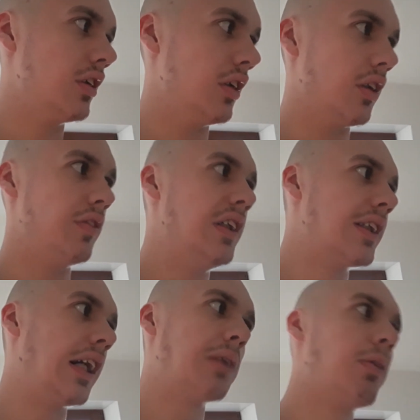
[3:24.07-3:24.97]
ja, viele
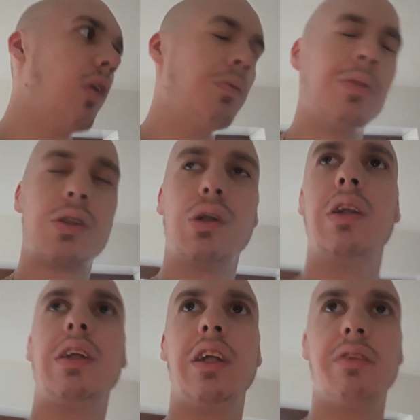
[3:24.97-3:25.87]
sagen immer, warum bist du
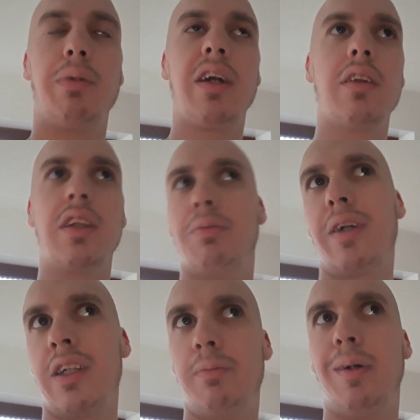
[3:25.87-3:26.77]
eigentlich gegen Bayern? Ich
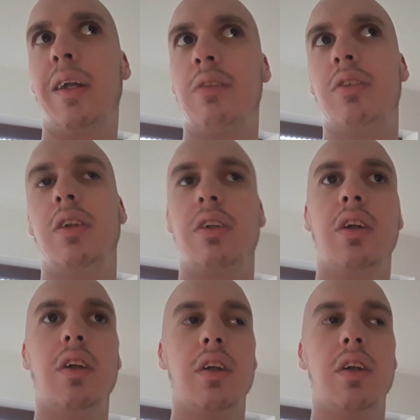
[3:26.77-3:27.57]
mag halt Bayern einfach nicht.